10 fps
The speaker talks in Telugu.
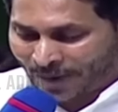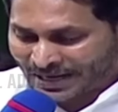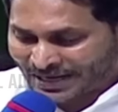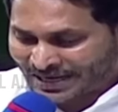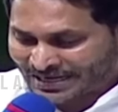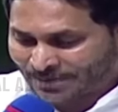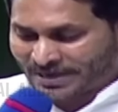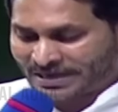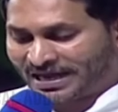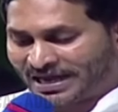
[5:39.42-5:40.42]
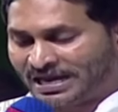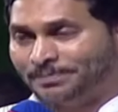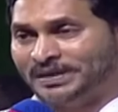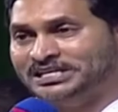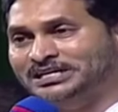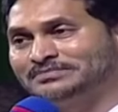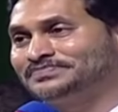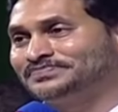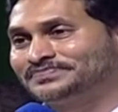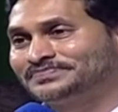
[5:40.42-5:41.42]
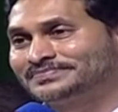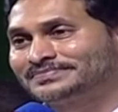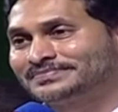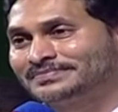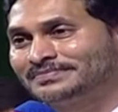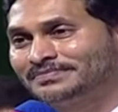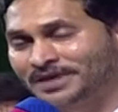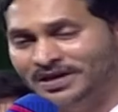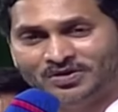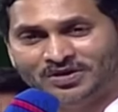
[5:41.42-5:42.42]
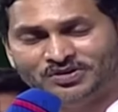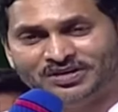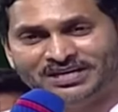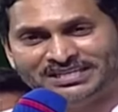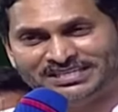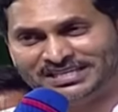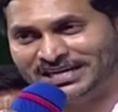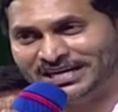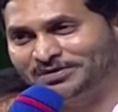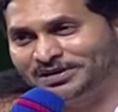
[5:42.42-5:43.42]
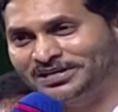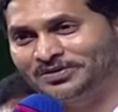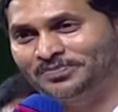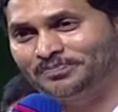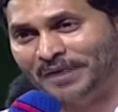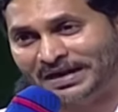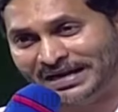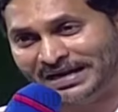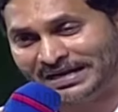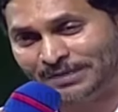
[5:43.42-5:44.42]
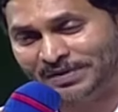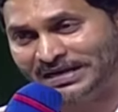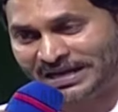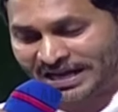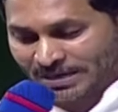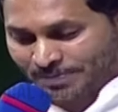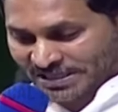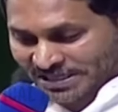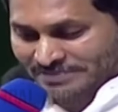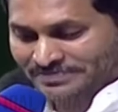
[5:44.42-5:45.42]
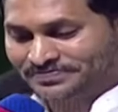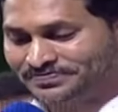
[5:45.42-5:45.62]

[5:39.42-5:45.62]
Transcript: పండంటి బిడ్డ అనే పథకం పేరు కూడా చూడండి ఎంత చక్కగా పెట్టారు పండంటి బిడ్డ అనే పథకం